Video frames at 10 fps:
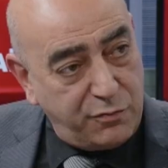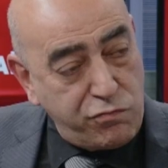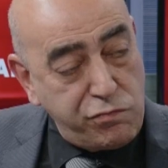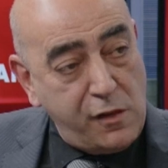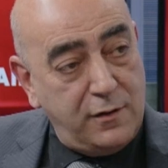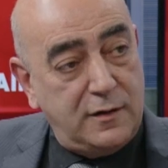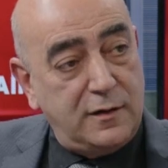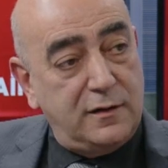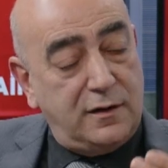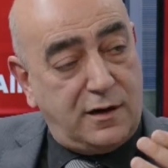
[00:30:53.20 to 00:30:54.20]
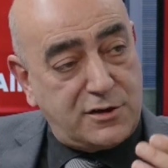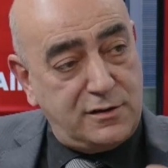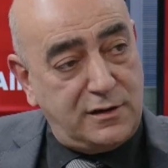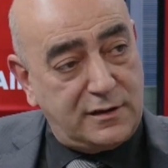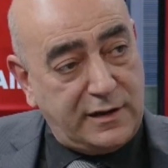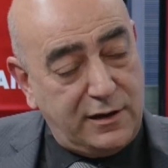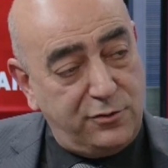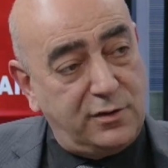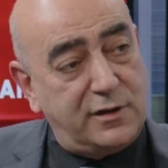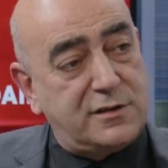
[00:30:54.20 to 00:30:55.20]
Evet. Haşırlar
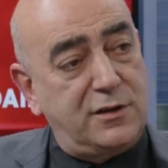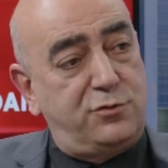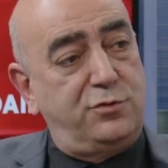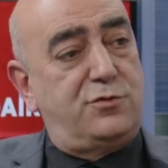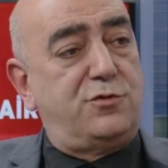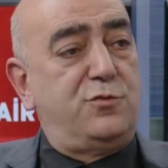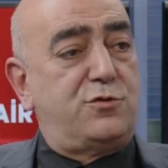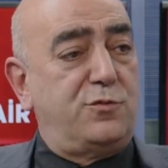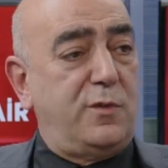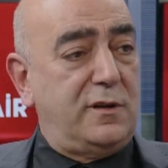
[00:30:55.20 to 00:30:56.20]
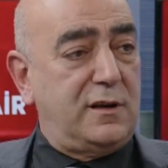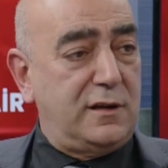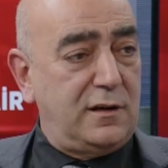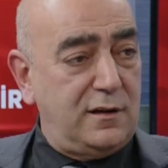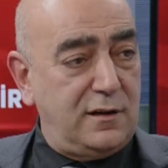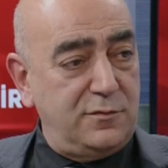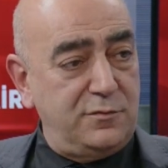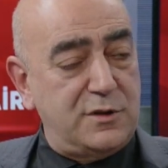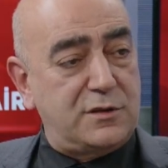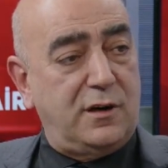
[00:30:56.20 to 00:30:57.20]
geliyorlar işte Kudüs'ü Müslümanlardan
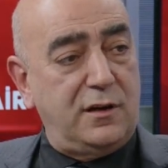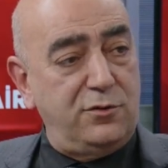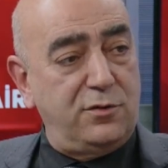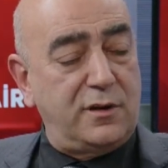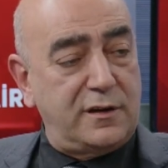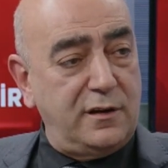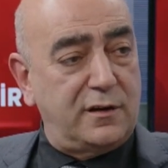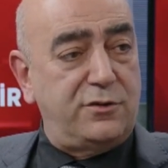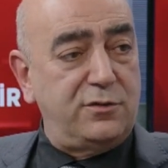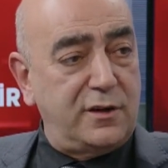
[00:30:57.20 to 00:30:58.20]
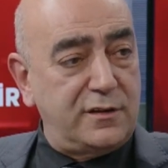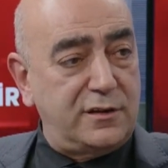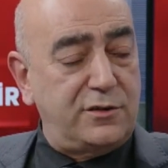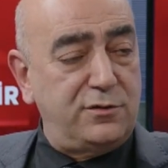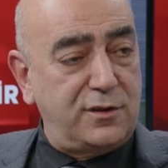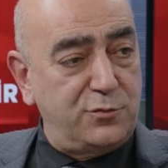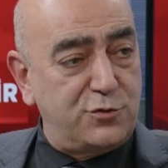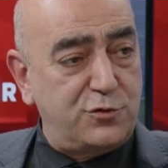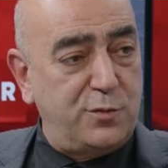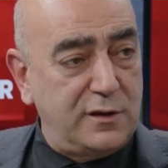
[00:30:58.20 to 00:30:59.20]
alalım. İşte alıyorlar, yakıyorlar, yıkıyorlar,
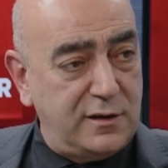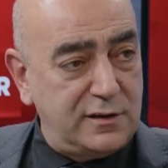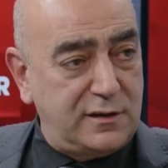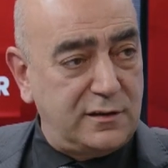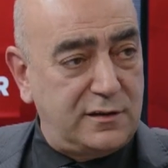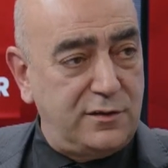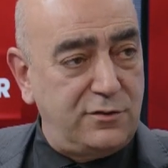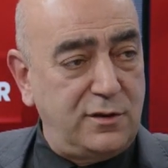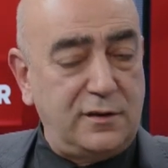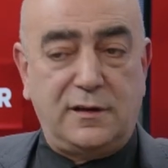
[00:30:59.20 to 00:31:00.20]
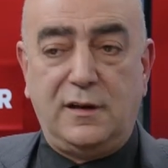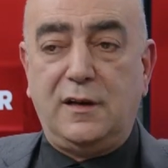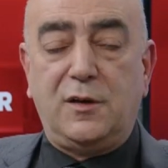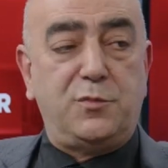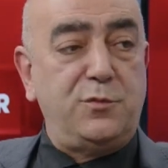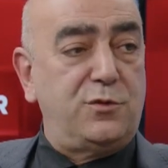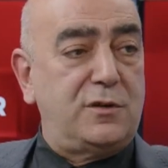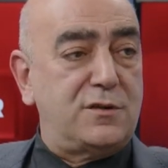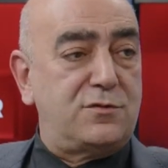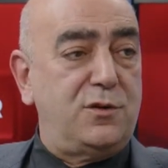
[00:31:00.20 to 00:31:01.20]
Müslümanları katlediyorlar. Bir
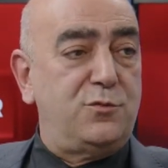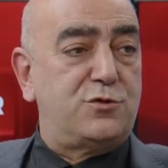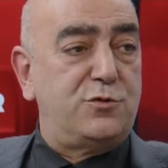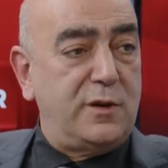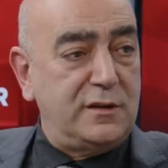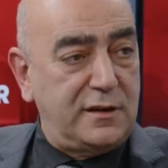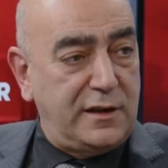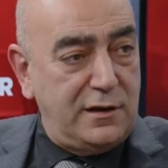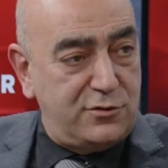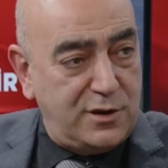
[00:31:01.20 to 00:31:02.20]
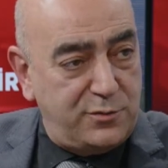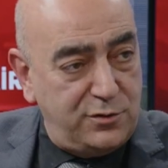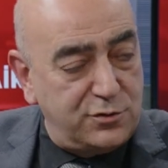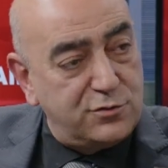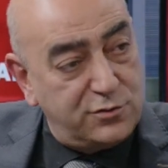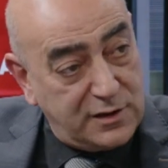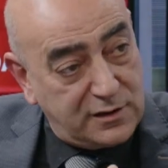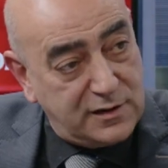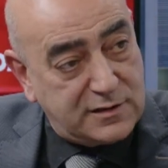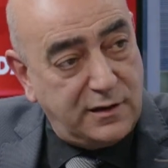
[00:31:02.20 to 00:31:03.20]
müddet sonra Müslümanlar geliyor işte biliyorsunuz
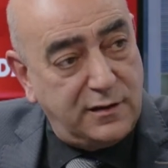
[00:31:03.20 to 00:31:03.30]
özellikle